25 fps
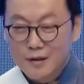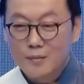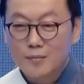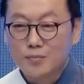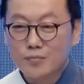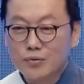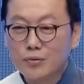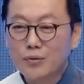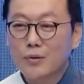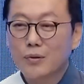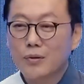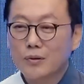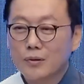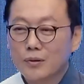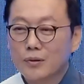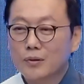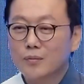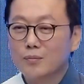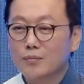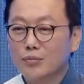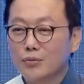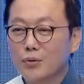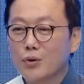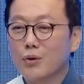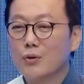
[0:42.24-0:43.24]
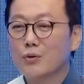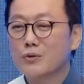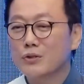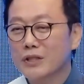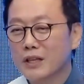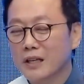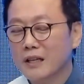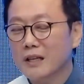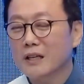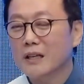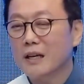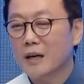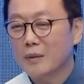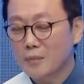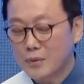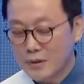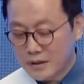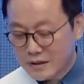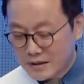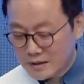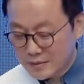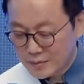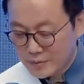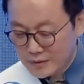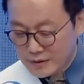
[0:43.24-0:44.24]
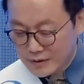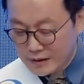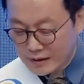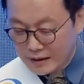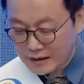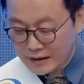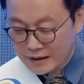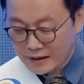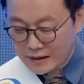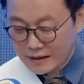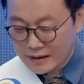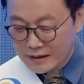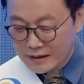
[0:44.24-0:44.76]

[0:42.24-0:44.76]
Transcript: 무거, 무거운 책임감이 있습니다.